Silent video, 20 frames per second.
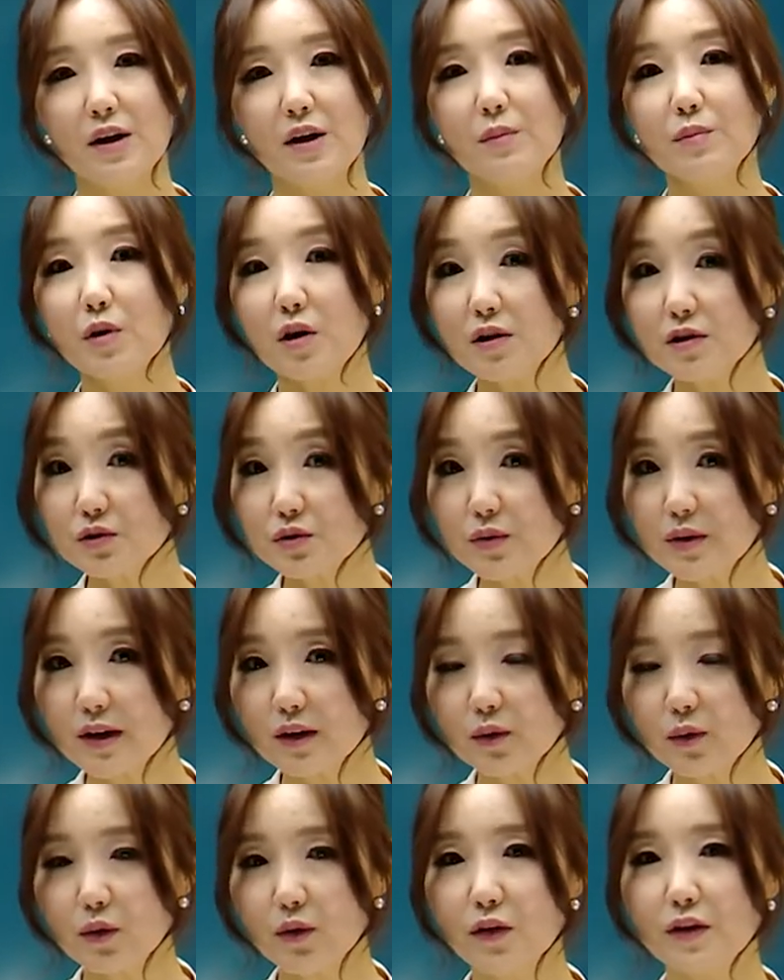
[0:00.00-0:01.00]

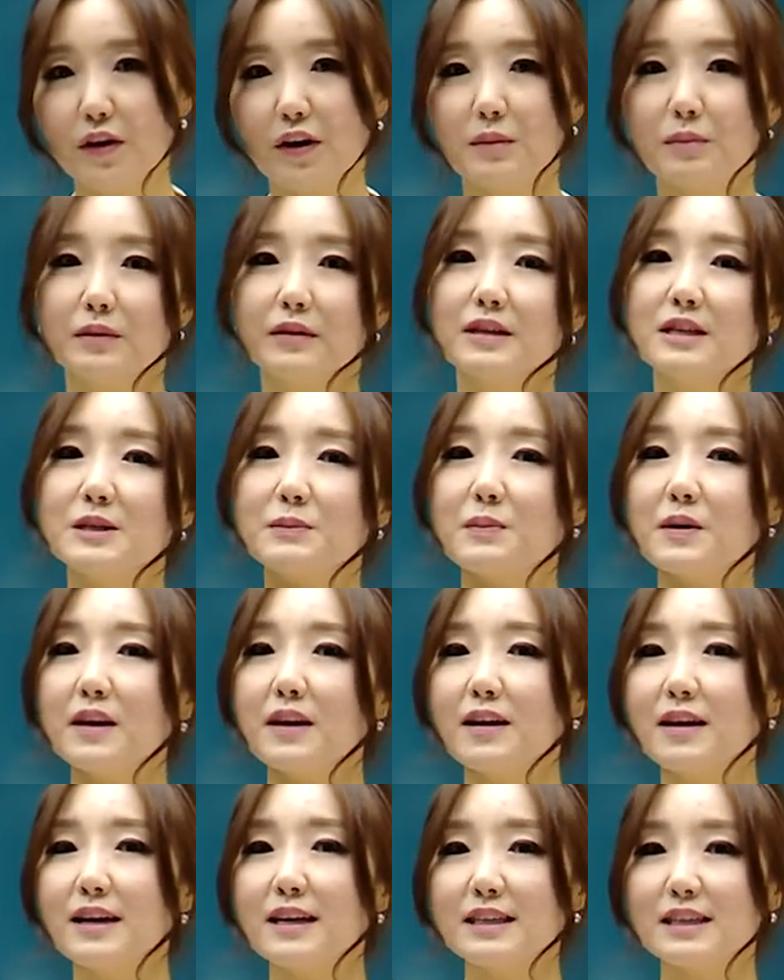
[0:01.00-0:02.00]
평소에도 여러분들이
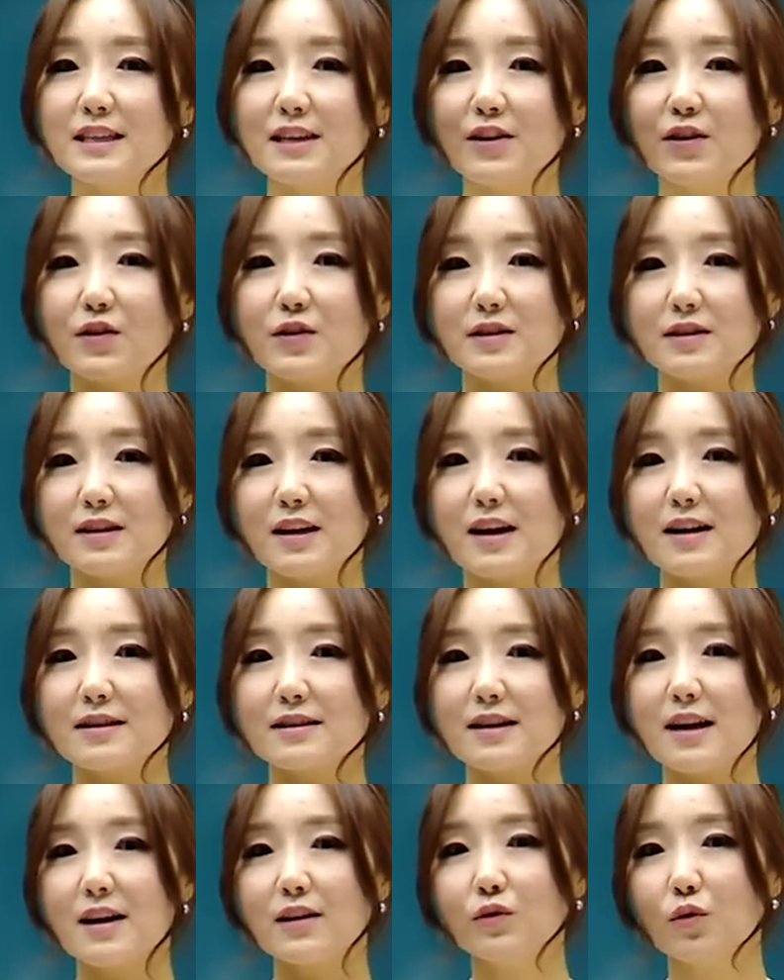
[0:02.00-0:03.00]
스피킹 하시는 것을
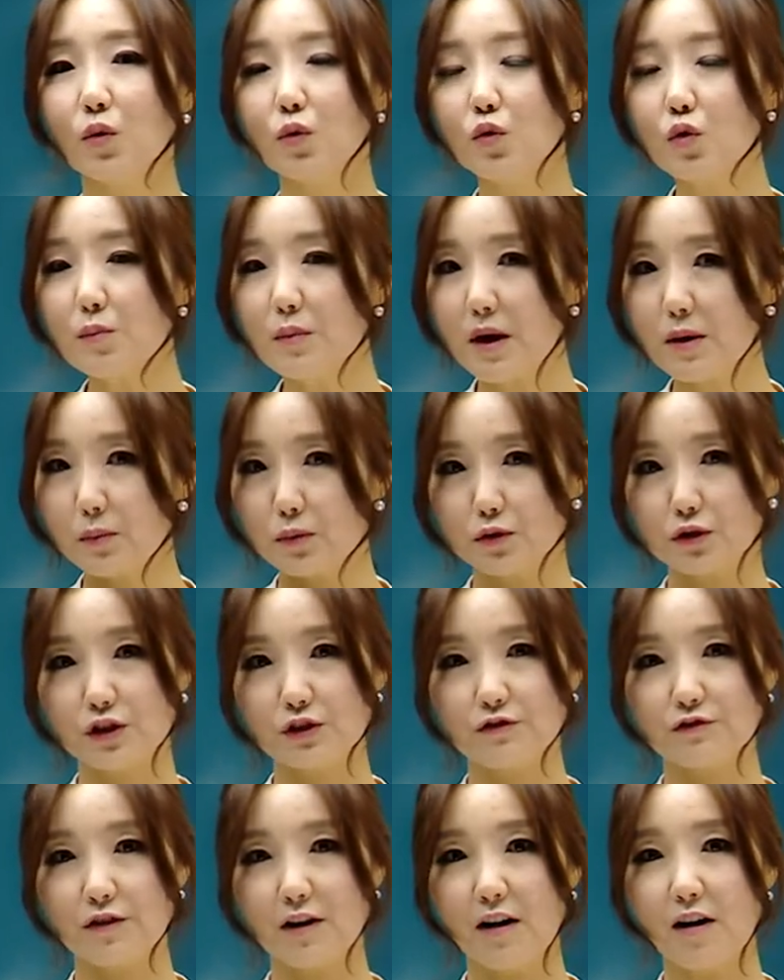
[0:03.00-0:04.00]
항상 녹음해
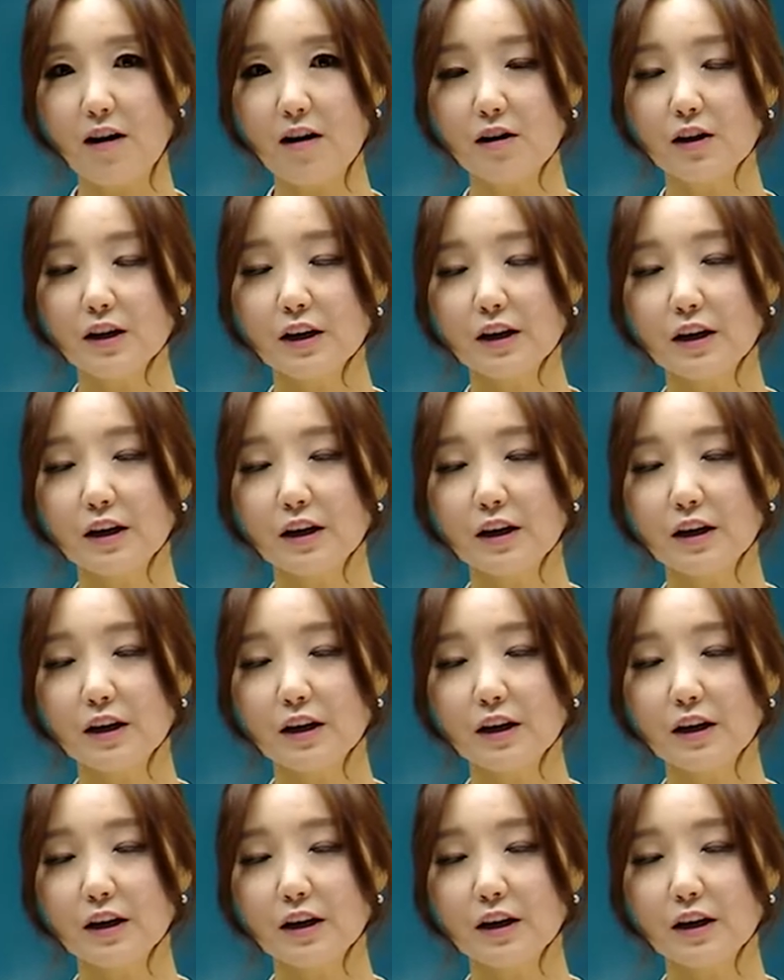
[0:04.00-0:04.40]
보시고요.